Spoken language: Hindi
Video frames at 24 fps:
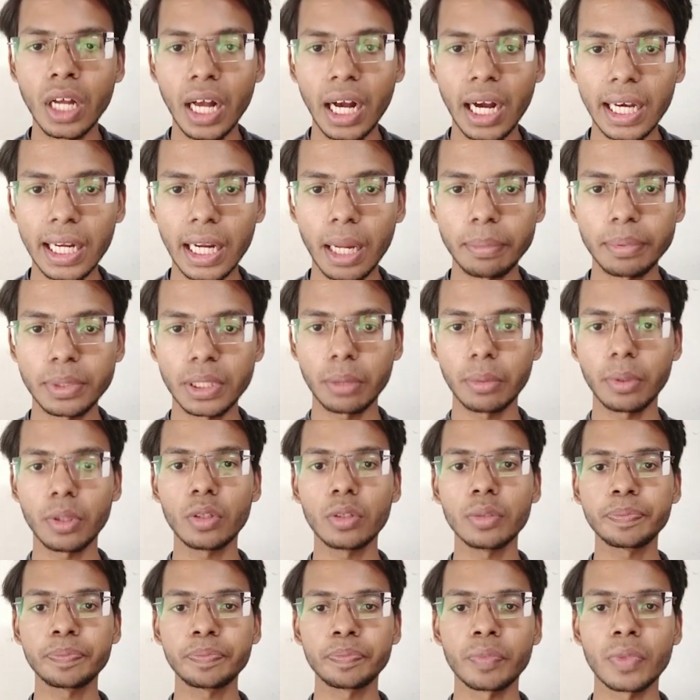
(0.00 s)
अगर आप सभी
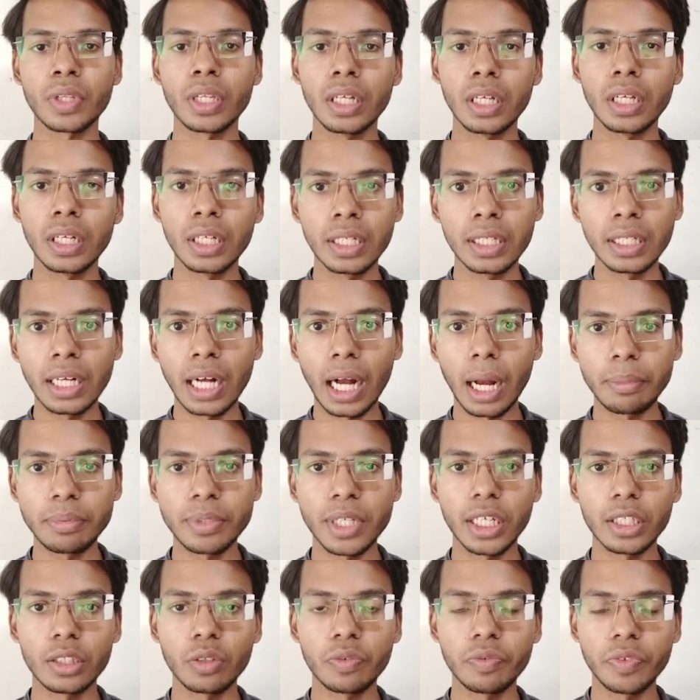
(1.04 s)
को आप
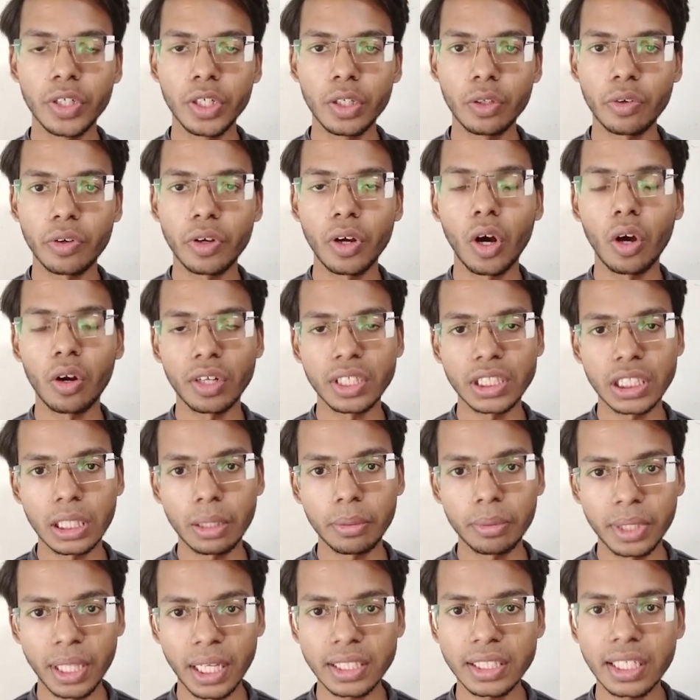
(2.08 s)
चाहें तो वीडियो और किसी को
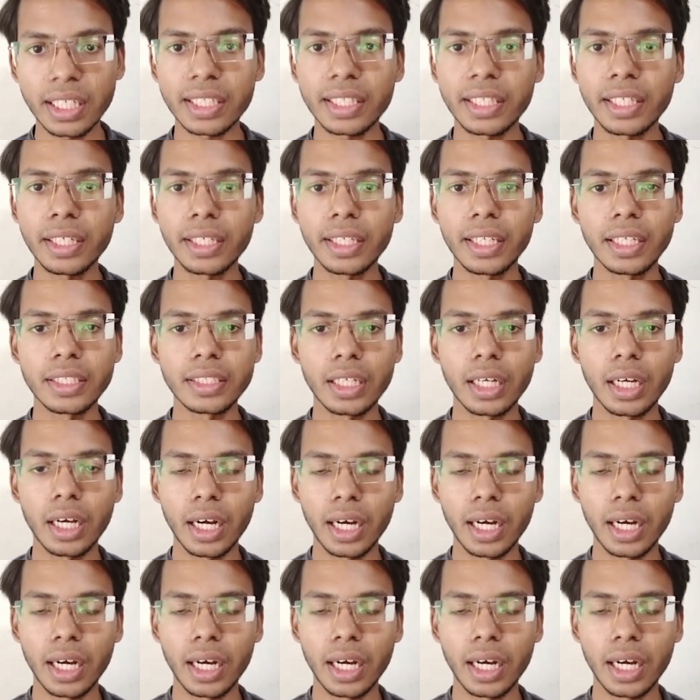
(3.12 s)
भी देख सकते हैं ना